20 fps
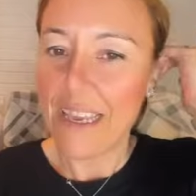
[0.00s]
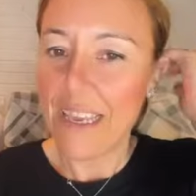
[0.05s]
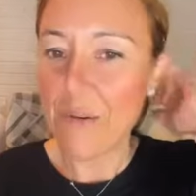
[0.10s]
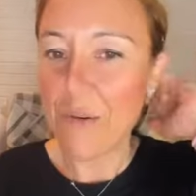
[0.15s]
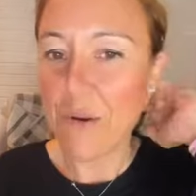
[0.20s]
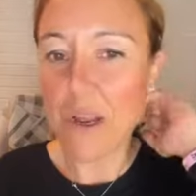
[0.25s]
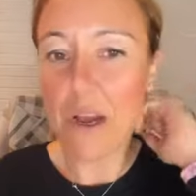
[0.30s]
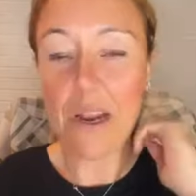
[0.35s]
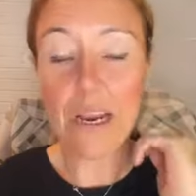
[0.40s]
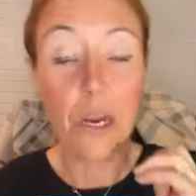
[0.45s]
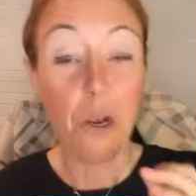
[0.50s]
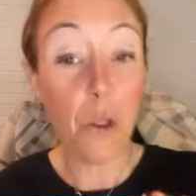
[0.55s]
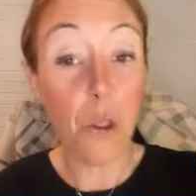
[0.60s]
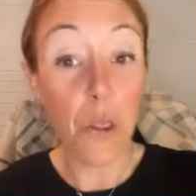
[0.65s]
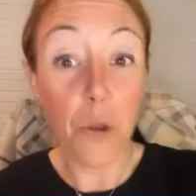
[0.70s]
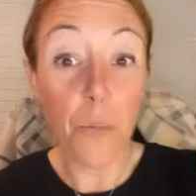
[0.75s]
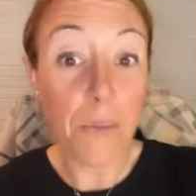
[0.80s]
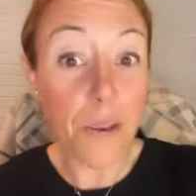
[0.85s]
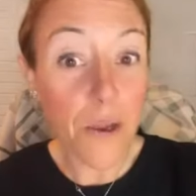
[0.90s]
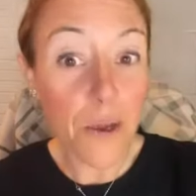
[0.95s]
Y bueno, aunque los
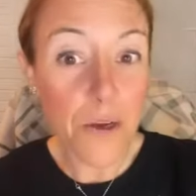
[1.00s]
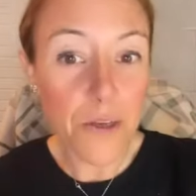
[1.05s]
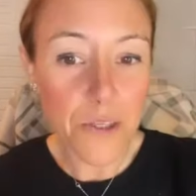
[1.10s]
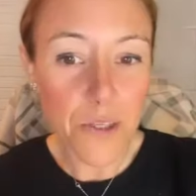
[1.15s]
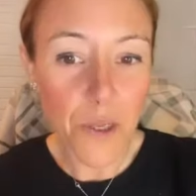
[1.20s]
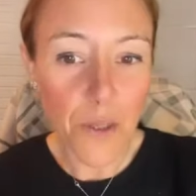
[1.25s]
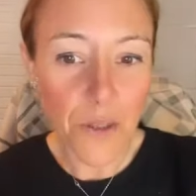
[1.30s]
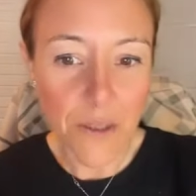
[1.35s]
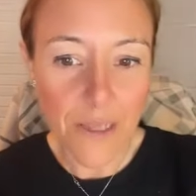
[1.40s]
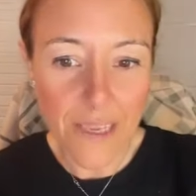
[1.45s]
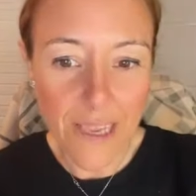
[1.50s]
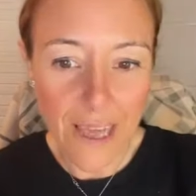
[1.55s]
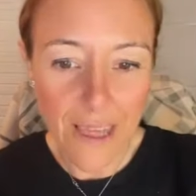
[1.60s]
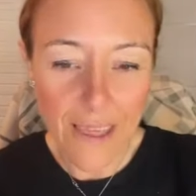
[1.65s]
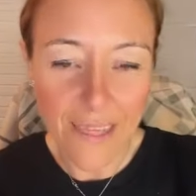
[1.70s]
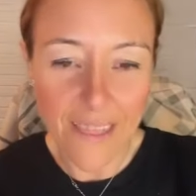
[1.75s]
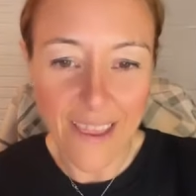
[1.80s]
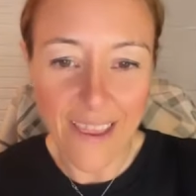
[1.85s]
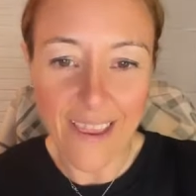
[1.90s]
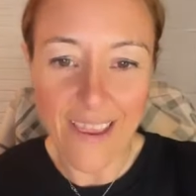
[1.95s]
domingos son
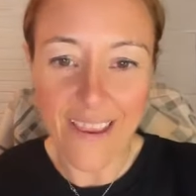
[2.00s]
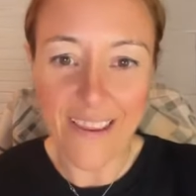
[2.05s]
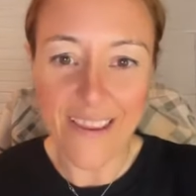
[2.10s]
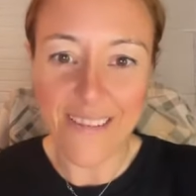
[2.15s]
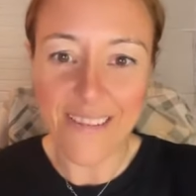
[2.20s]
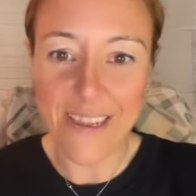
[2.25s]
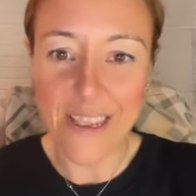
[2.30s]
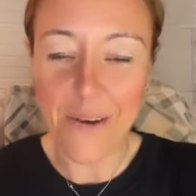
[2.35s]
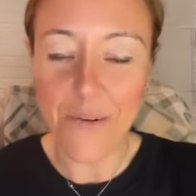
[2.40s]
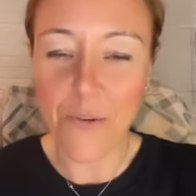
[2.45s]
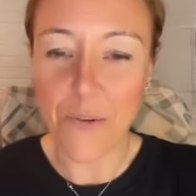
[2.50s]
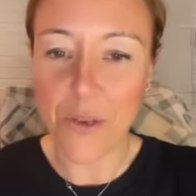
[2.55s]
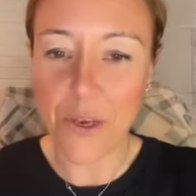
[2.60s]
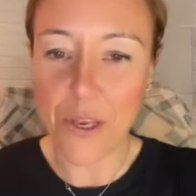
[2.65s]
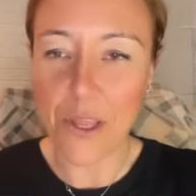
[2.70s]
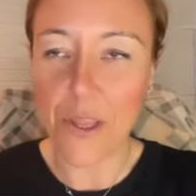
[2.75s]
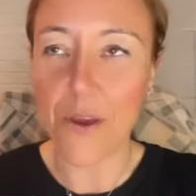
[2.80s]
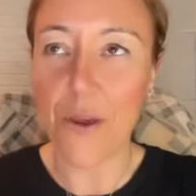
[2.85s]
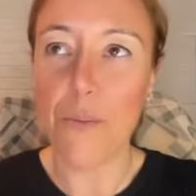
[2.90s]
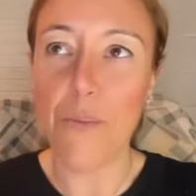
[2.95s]
días de,
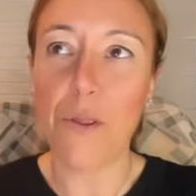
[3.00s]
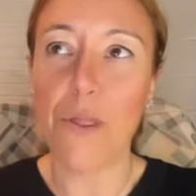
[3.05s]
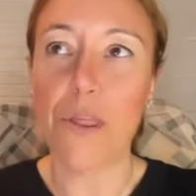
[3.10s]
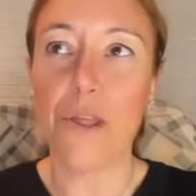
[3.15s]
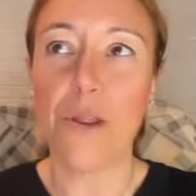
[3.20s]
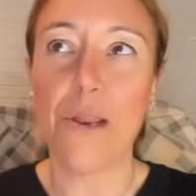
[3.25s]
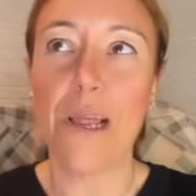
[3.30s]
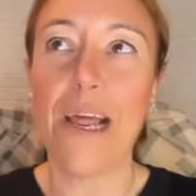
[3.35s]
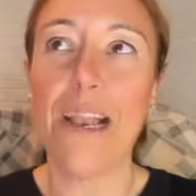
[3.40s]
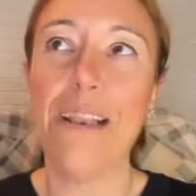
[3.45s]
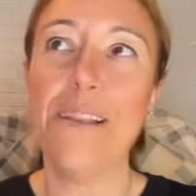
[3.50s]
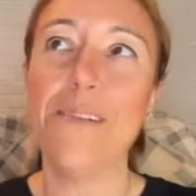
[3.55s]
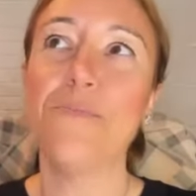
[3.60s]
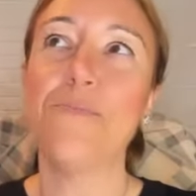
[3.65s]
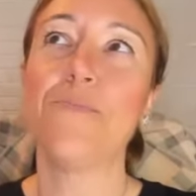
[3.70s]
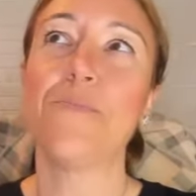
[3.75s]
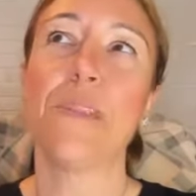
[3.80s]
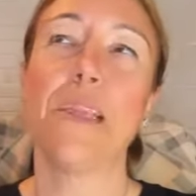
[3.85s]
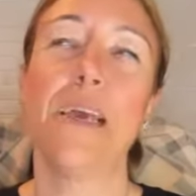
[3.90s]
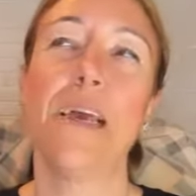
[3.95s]
nutrición emocional,
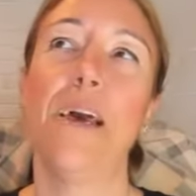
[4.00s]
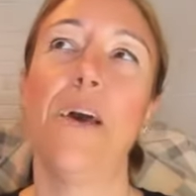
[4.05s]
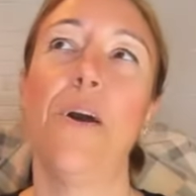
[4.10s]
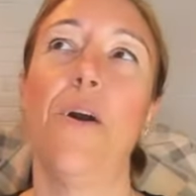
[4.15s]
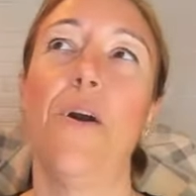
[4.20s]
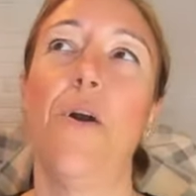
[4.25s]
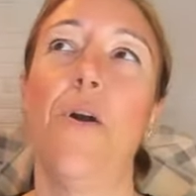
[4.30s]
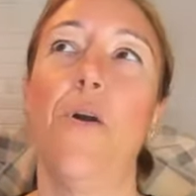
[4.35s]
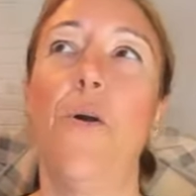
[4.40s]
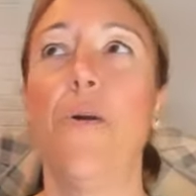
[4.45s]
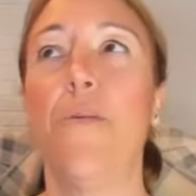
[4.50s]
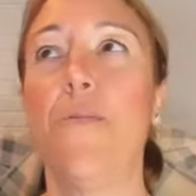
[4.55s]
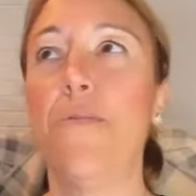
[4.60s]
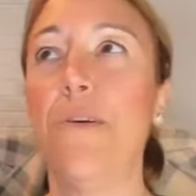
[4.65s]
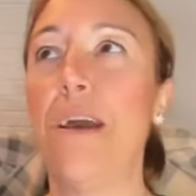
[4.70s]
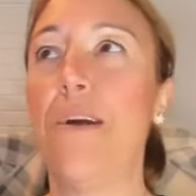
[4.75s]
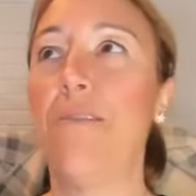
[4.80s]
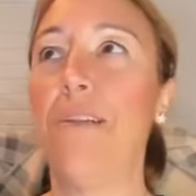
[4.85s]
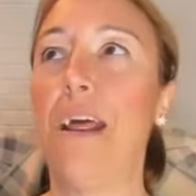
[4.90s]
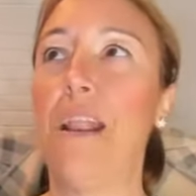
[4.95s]
Hoy
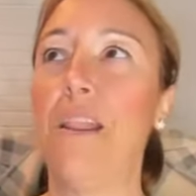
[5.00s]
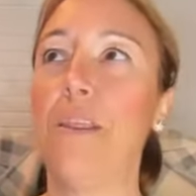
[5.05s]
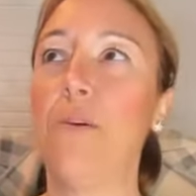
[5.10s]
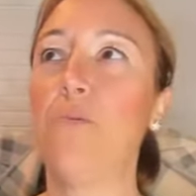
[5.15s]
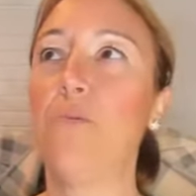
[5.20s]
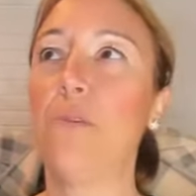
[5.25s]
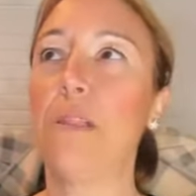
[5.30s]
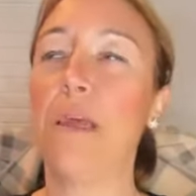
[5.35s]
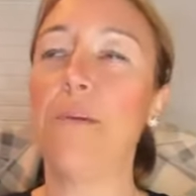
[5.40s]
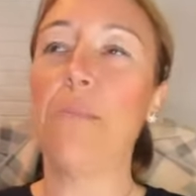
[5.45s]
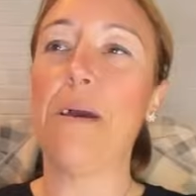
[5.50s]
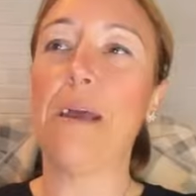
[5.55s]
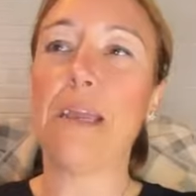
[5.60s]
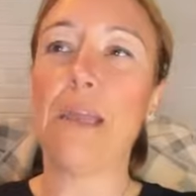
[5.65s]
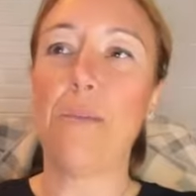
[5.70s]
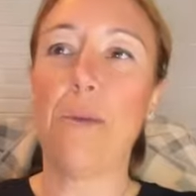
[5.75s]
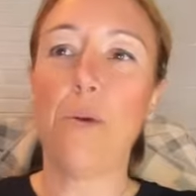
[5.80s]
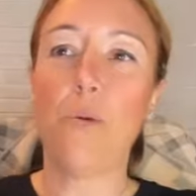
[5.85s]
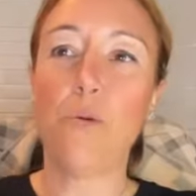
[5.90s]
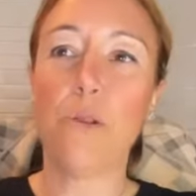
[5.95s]
voy a hablar de un tema
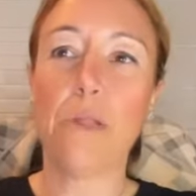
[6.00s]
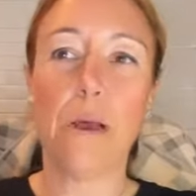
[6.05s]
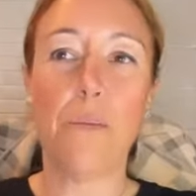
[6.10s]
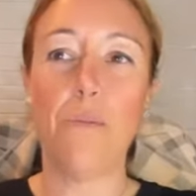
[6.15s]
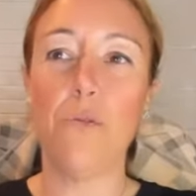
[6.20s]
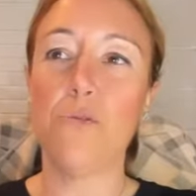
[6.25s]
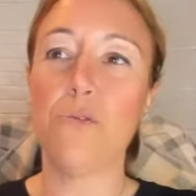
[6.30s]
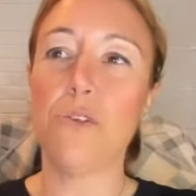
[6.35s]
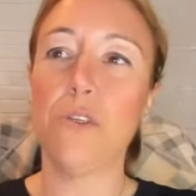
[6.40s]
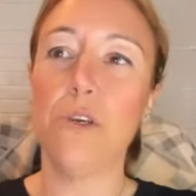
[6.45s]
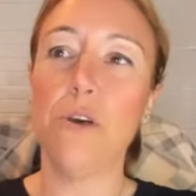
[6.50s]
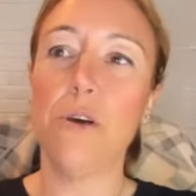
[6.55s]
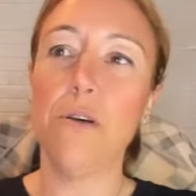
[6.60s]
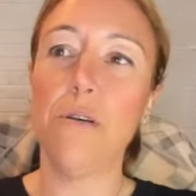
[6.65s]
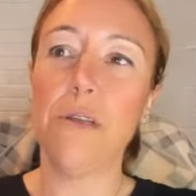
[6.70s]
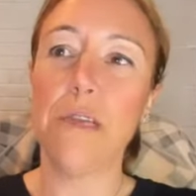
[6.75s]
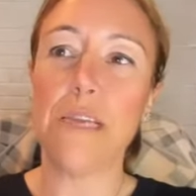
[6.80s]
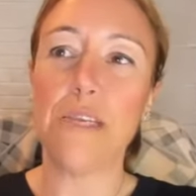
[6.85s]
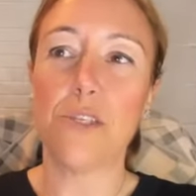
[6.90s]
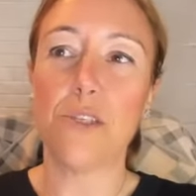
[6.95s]
que me gusta mucho
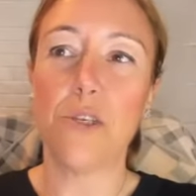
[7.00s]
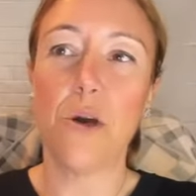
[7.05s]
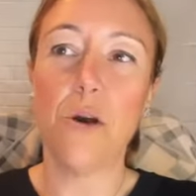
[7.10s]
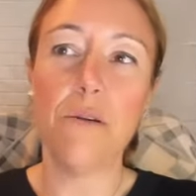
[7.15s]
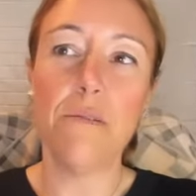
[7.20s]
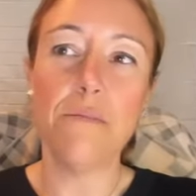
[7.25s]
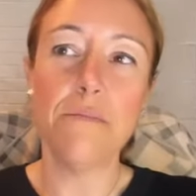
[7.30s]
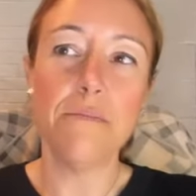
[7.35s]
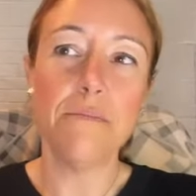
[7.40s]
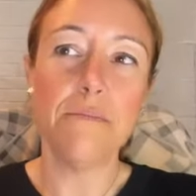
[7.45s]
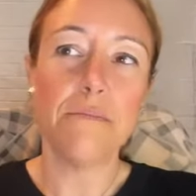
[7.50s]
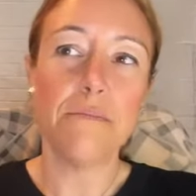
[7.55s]
y son